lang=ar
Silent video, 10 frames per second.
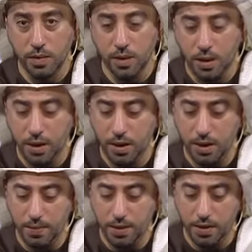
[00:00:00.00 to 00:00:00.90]
الله
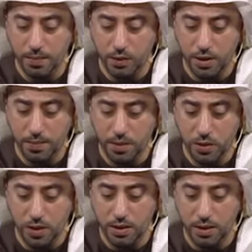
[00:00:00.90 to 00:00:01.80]
يرحمه يا رب ويتغمد
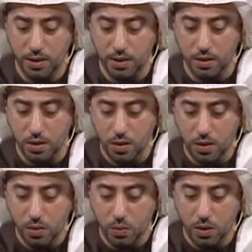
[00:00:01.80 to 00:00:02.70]
روحه الجنه
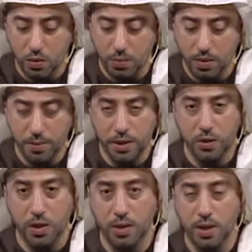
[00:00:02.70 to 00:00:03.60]
ويكون من ضمن
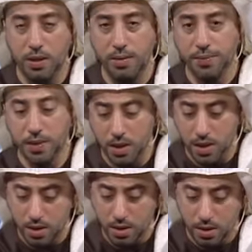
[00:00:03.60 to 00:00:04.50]
الشهداء
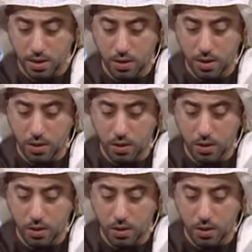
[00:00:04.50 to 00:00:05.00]
آه،